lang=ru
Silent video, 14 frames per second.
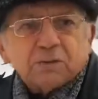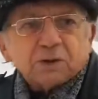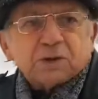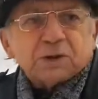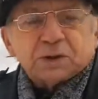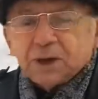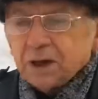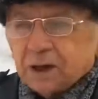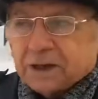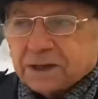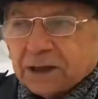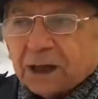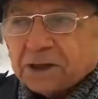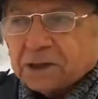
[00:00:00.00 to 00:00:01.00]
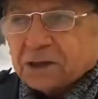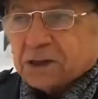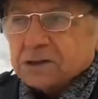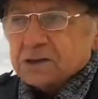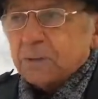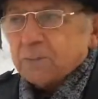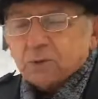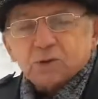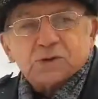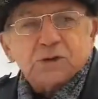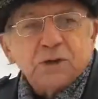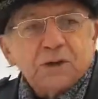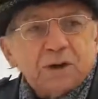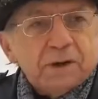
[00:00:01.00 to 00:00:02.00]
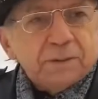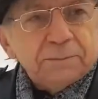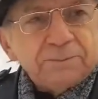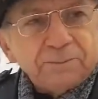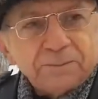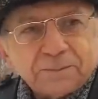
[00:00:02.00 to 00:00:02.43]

Вот я делал запрос. Понятно.